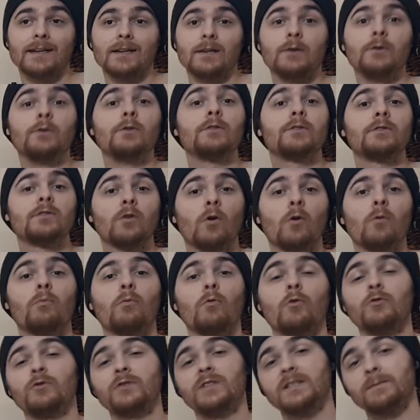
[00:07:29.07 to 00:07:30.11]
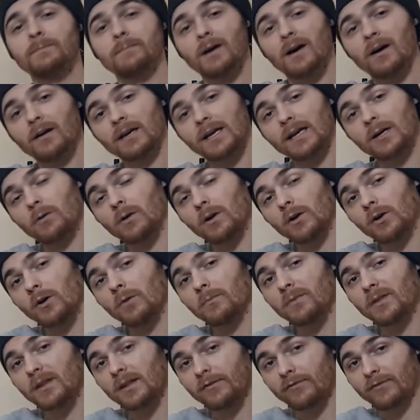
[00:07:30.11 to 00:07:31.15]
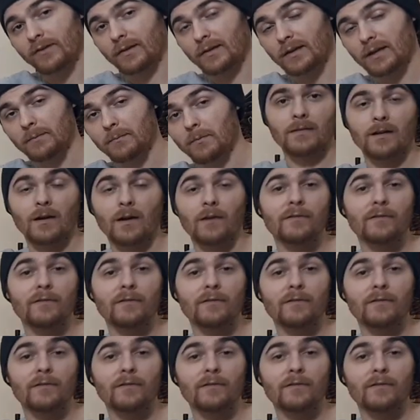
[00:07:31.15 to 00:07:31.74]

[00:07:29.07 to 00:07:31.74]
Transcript: ne se reproduisent pas en aquarium si facilement.